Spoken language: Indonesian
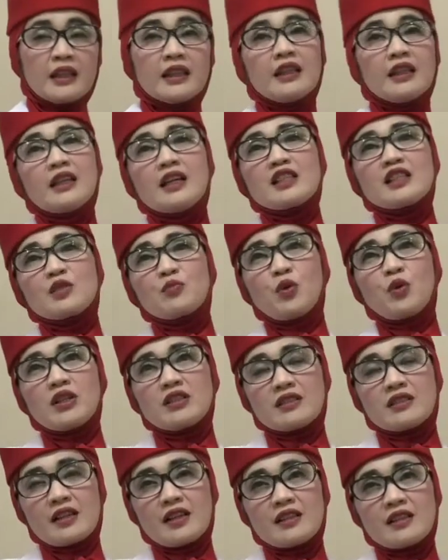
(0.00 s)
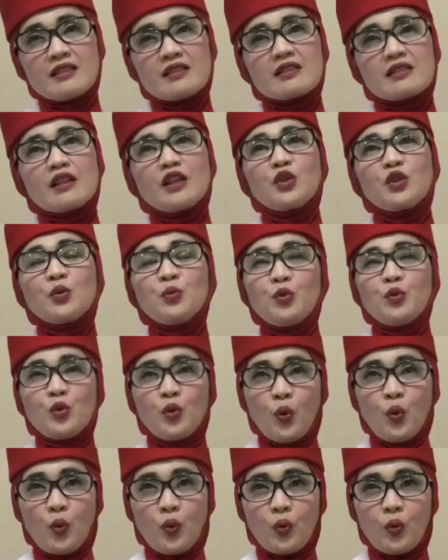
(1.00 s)
Tidak semua stres itu
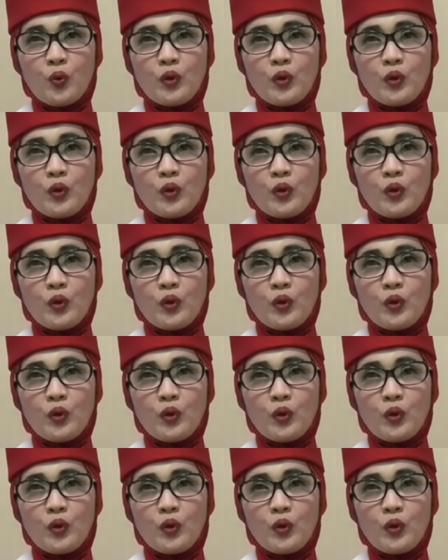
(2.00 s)
buruk.